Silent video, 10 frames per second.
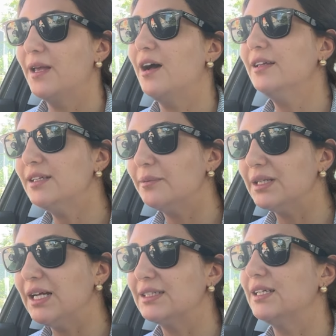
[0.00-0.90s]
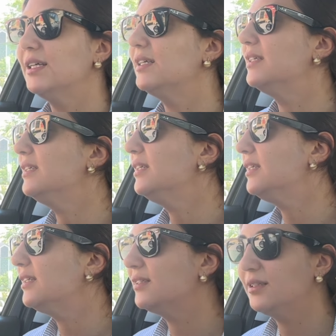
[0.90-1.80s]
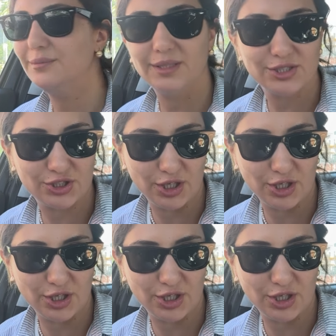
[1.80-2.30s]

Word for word: Annemler de inanılmaz